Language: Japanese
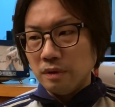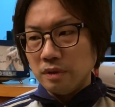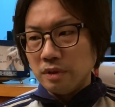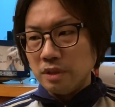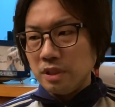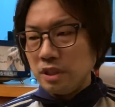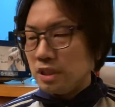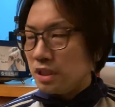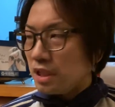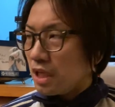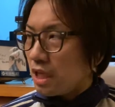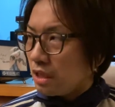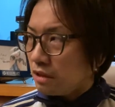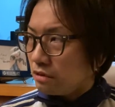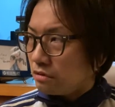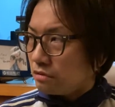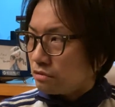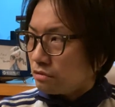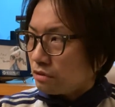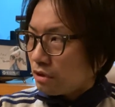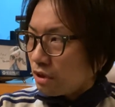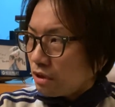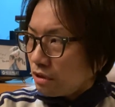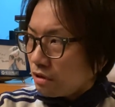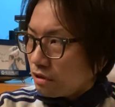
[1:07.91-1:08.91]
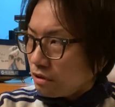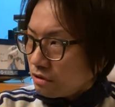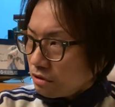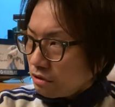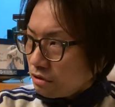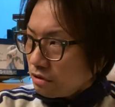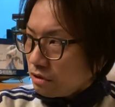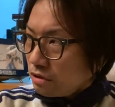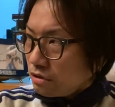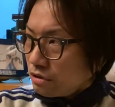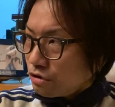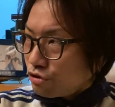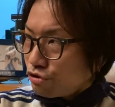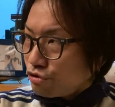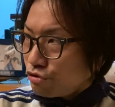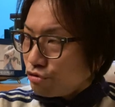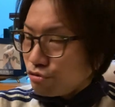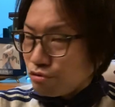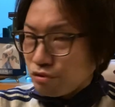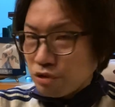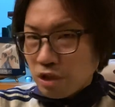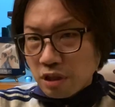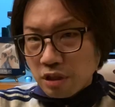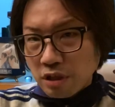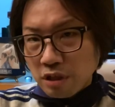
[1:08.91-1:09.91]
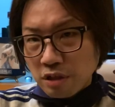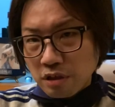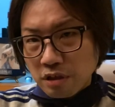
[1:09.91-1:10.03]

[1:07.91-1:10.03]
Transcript: 2000あれ17